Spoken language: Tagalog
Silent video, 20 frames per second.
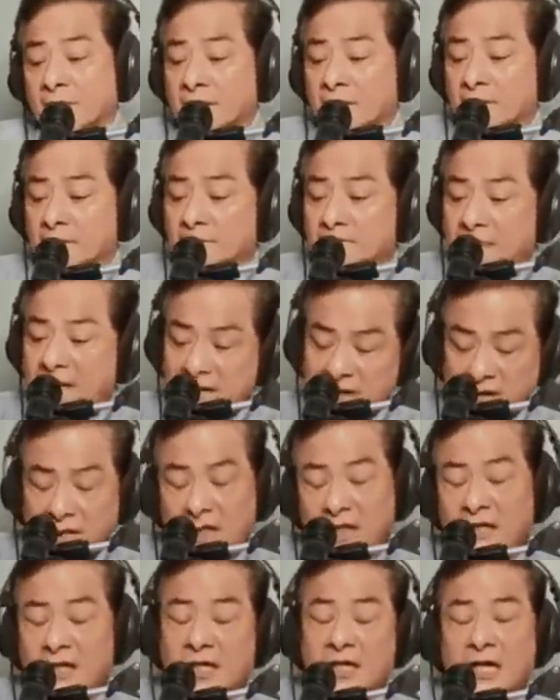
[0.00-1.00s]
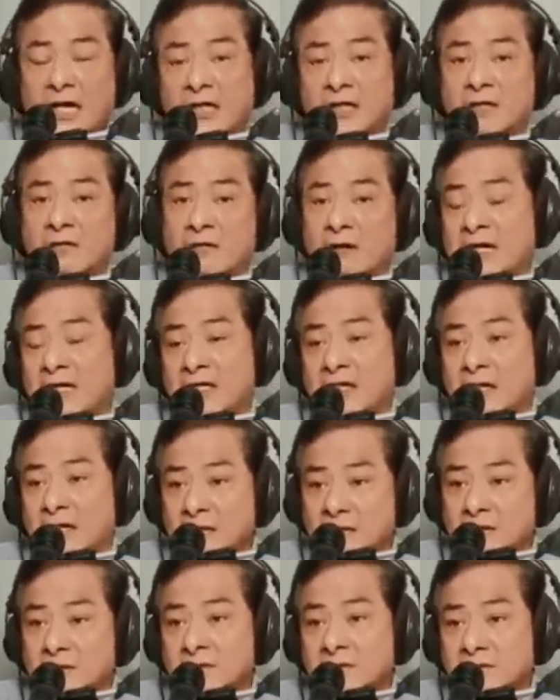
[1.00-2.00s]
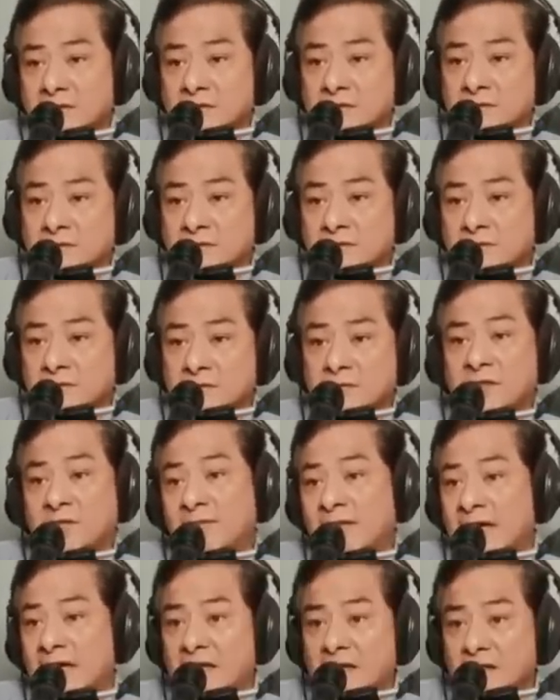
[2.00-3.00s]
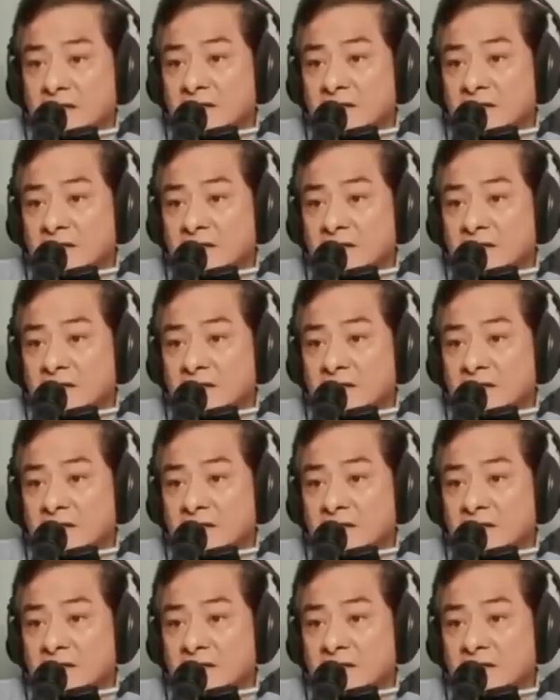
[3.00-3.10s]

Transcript: Ba't nila nagagawa yan? Di ba?